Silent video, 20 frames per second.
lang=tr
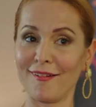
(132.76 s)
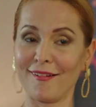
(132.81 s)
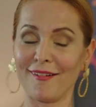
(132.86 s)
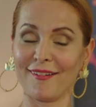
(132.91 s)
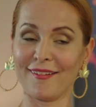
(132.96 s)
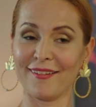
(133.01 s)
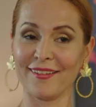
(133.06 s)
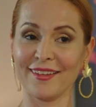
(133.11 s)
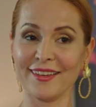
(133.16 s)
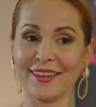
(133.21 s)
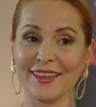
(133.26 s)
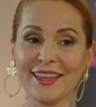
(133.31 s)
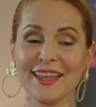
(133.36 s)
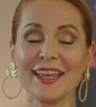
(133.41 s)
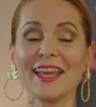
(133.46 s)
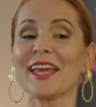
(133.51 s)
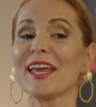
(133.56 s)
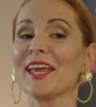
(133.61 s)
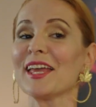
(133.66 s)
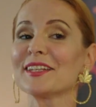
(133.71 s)
Aa,
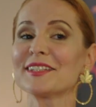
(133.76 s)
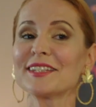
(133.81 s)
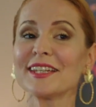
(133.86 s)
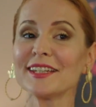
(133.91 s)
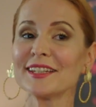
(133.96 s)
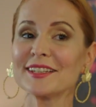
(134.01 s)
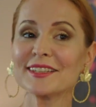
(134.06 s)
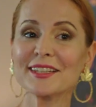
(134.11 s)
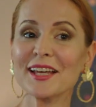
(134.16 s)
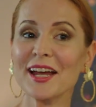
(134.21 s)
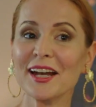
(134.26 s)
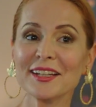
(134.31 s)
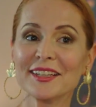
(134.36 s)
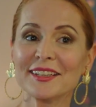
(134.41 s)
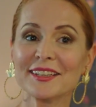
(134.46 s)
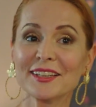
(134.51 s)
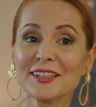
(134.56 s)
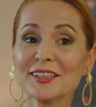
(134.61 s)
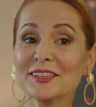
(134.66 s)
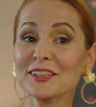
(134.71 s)
e senin
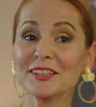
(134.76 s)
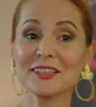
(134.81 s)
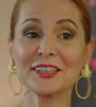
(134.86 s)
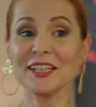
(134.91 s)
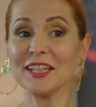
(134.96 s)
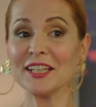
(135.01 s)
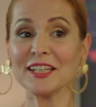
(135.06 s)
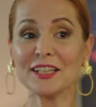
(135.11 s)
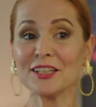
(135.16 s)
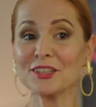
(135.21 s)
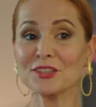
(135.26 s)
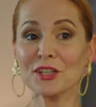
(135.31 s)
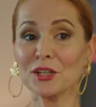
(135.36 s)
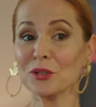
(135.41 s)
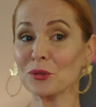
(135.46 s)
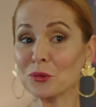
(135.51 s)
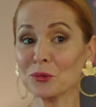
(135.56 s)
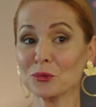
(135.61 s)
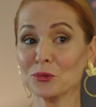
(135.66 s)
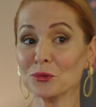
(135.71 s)
sergide nasıl
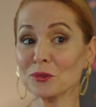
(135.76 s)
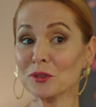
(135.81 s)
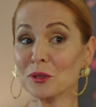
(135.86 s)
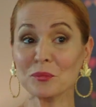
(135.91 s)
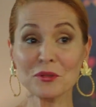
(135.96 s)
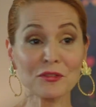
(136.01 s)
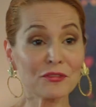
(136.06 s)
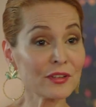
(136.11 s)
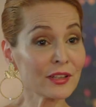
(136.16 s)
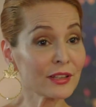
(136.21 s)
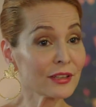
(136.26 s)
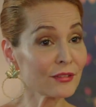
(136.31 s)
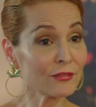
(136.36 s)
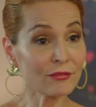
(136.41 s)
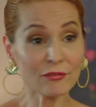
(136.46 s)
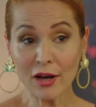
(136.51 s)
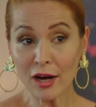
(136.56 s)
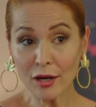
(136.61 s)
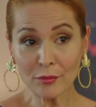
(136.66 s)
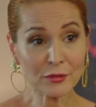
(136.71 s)
giyinileceği konusunda bir
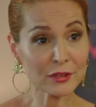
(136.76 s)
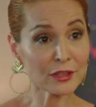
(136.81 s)
fikrim var